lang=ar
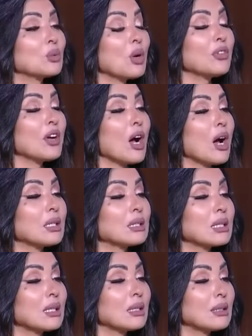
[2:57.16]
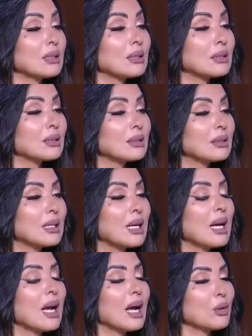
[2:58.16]
هتوافق آه، عمري اصلا عمري
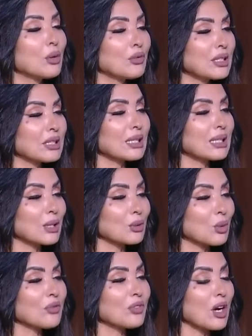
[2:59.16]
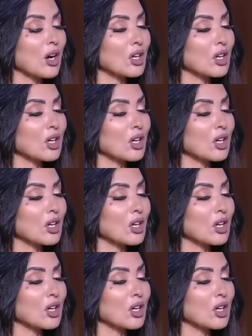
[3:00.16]
ايوه في ست هتوافق